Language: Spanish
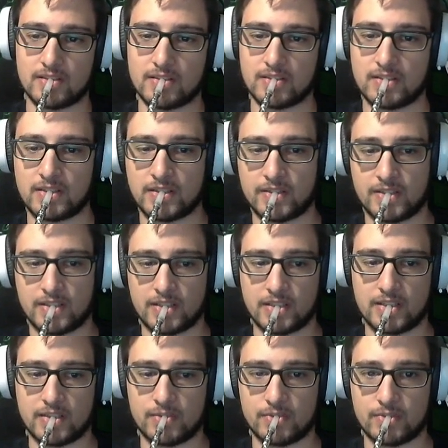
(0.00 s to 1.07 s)
A ver,
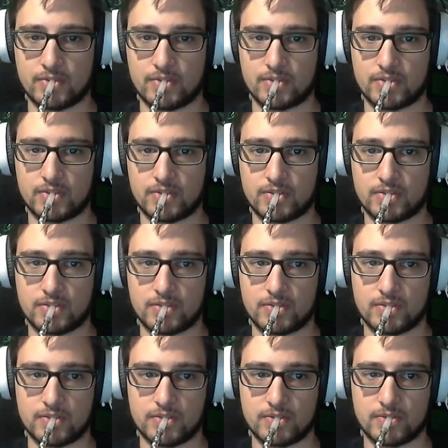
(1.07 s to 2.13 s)
¿hay algún
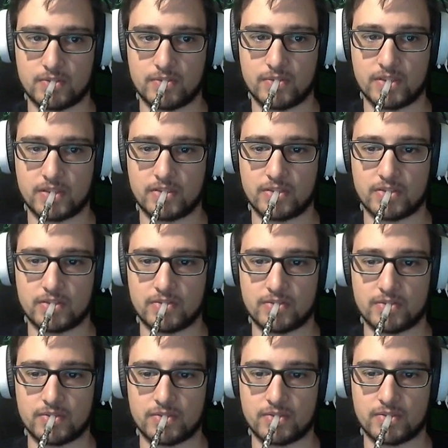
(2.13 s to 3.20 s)
hueco?
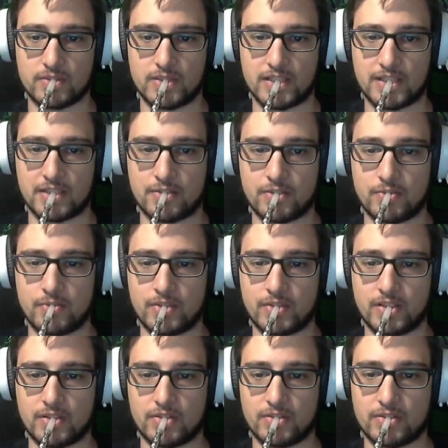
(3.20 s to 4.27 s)
Aquí hay un
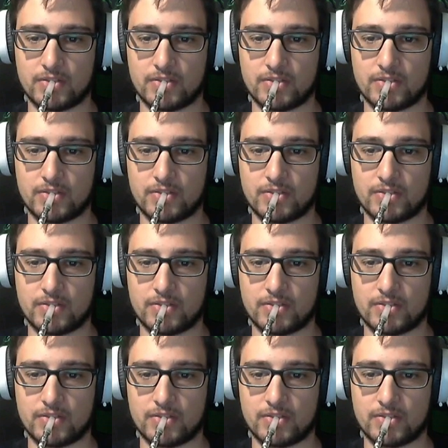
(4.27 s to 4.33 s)
hueco.